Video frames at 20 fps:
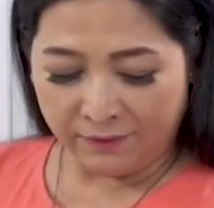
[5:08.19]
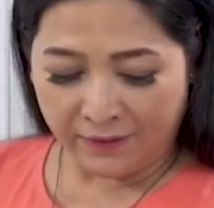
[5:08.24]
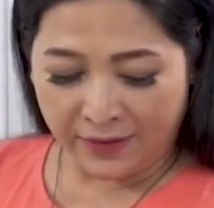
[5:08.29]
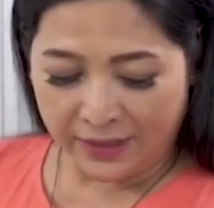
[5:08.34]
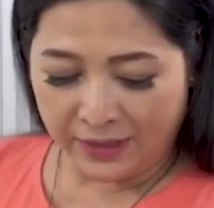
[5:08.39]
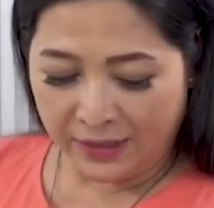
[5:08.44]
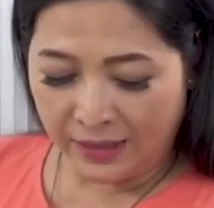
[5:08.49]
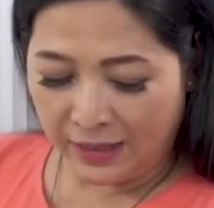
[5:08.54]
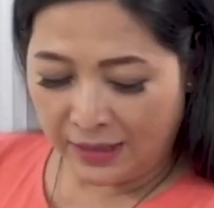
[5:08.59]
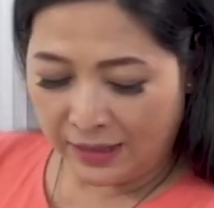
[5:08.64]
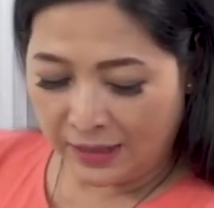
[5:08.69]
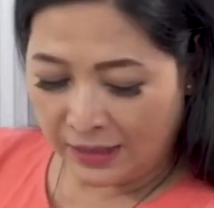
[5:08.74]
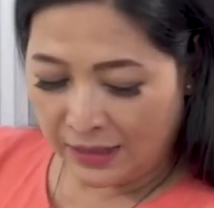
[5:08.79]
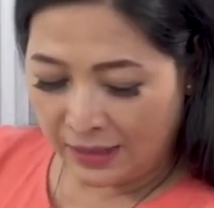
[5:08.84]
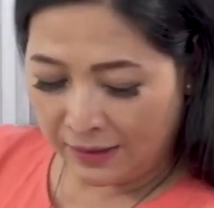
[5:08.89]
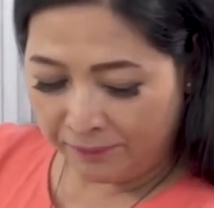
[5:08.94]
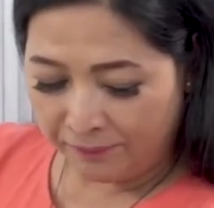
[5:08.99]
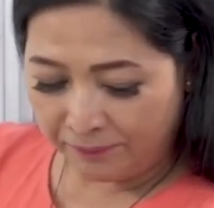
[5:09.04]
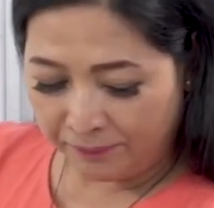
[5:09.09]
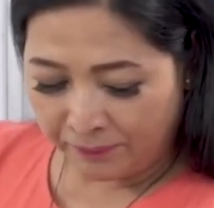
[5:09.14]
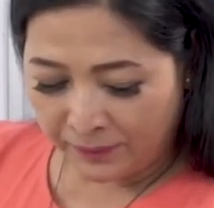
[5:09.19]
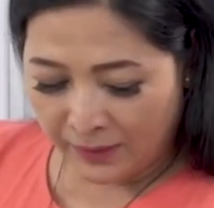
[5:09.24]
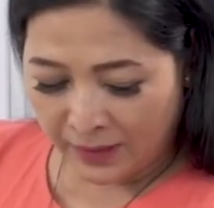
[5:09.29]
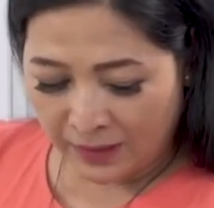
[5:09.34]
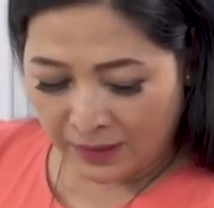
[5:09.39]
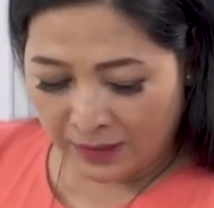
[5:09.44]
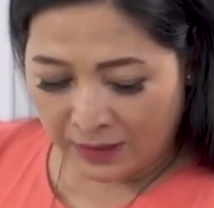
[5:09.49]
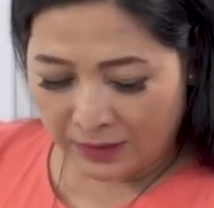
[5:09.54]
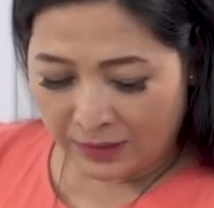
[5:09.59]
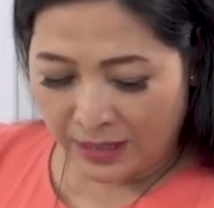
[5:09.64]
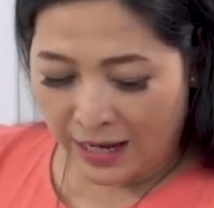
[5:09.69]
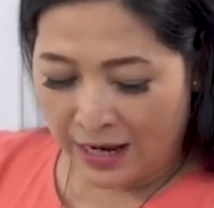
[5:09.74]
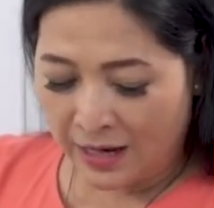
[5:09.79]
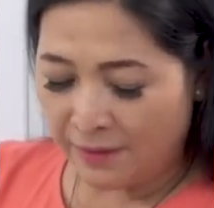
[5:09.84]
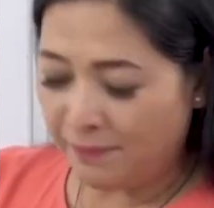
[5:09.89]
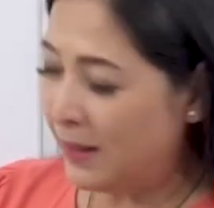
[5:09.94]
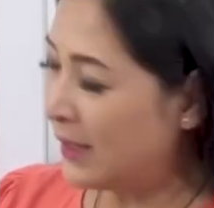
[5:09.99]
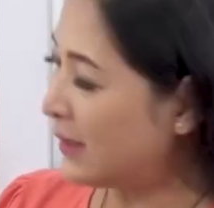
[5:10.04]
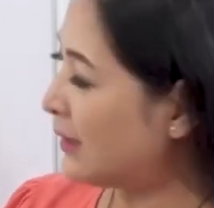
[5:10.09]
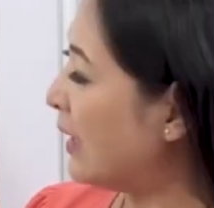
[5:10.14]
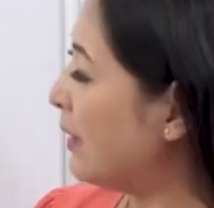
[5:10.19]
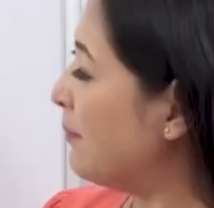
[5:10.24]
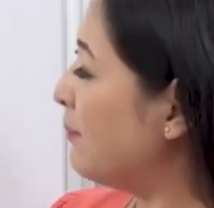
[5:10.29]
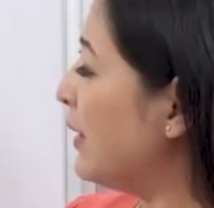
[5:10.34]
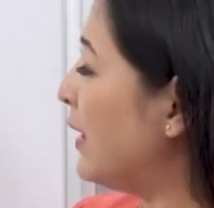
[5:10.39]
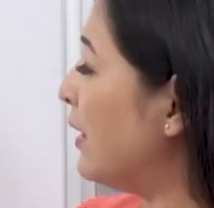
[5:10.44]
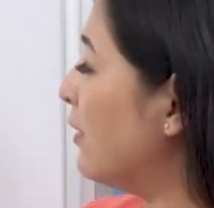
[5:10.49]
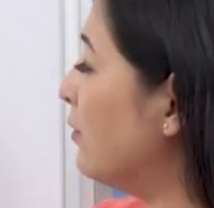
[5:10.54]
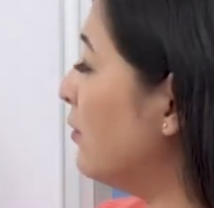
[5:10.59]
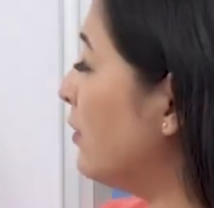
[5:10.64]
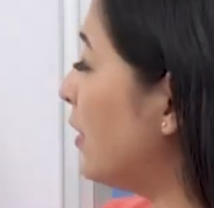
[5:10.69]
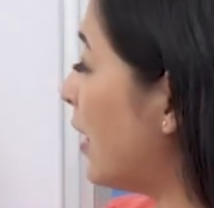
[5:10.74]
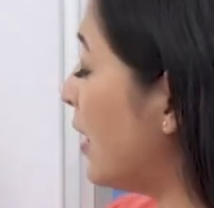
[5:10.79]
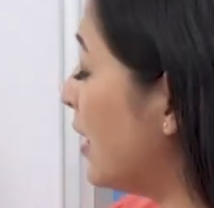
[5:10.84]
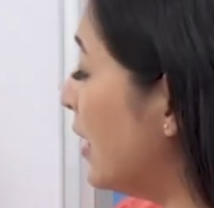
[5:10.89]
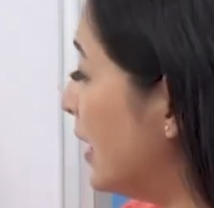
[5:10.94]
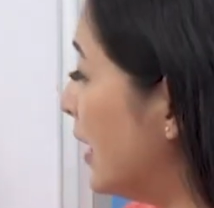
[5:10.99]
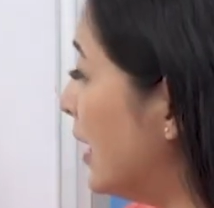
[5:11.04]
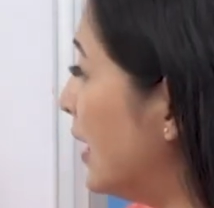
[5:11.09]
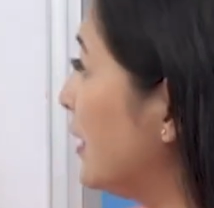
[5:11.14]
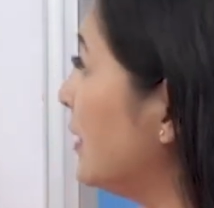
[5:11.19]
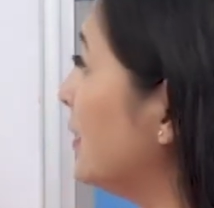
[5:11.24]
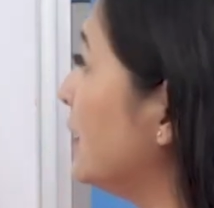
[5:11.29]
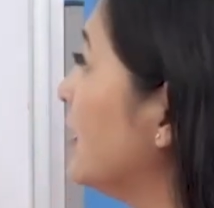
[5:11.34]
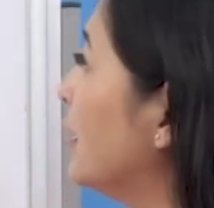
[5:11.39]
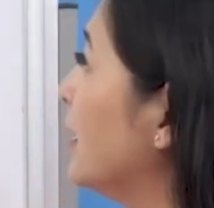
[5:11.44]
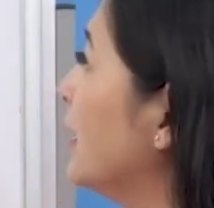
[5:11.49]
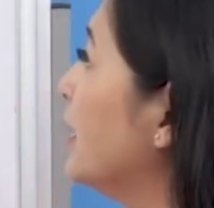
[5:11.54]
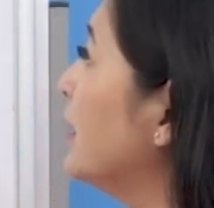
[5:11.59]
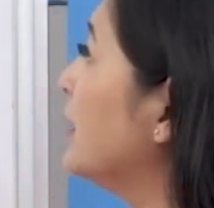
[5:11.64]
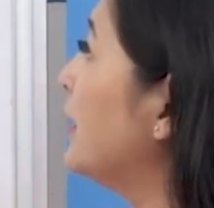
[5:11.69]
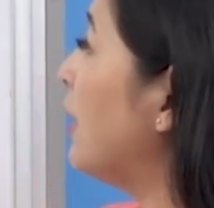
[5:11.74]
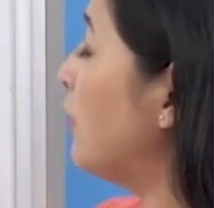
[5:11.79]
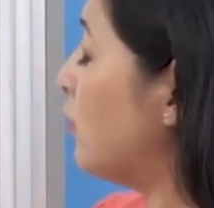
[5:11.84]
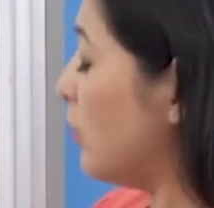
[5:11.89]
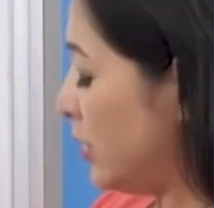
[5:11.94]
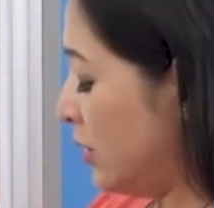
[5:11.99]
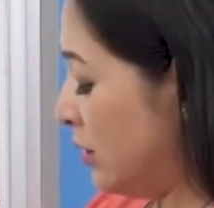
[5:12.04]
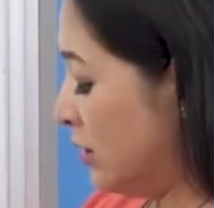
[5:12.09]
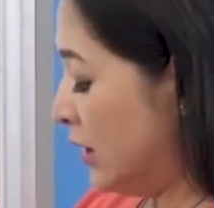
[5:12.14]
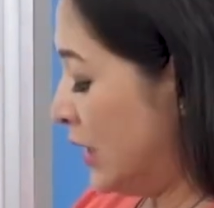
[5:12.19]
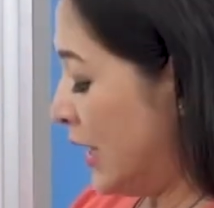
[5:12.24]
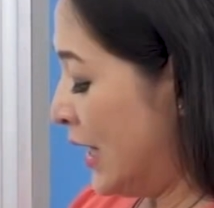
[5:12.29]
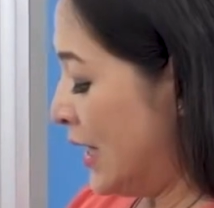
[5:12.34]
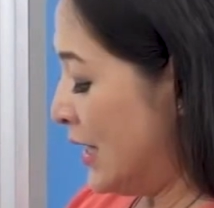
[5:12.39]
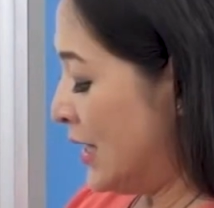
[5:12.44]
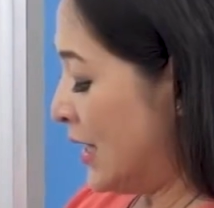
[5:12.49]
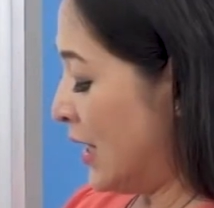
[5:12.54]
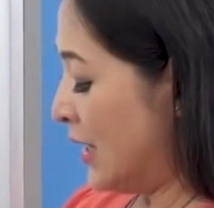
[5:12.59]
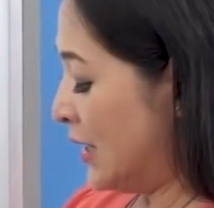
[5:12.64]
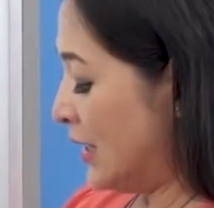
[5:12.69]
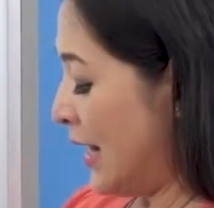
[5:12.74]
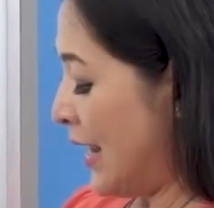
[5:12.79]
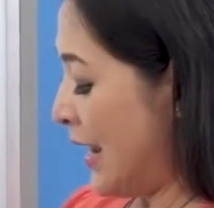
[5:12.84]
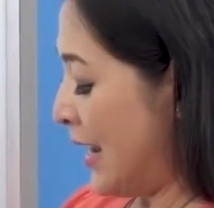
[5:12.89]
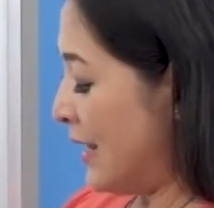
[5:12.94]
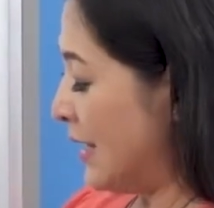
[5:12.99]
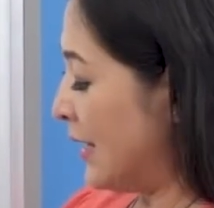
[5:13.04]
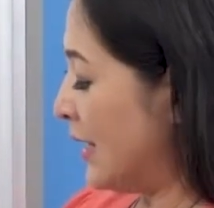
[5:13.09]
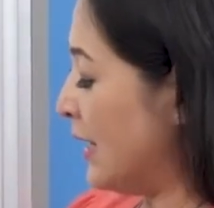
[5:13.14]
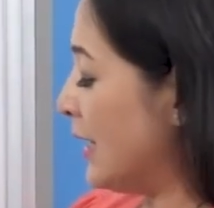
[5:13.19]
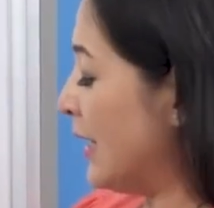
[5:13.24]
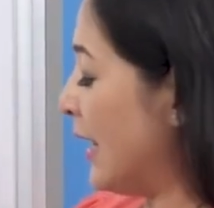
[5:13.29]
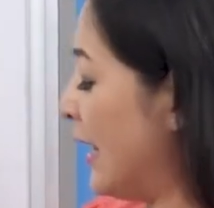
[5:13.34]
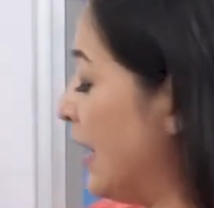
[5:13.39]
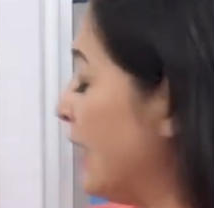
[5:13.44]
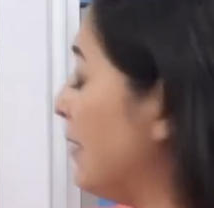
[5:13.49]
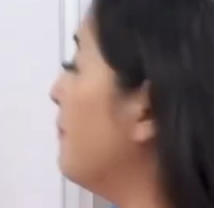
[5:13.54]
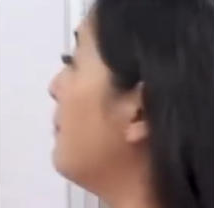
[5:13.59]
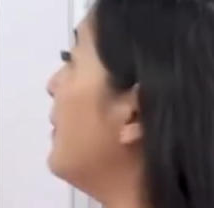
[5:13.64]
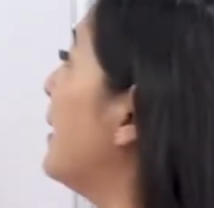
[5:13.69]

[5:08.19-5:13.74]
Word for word: Vậy thì để mà tìm hiểu rõ hơn thì Quỳnh Hương ghi nhận lại cái ngày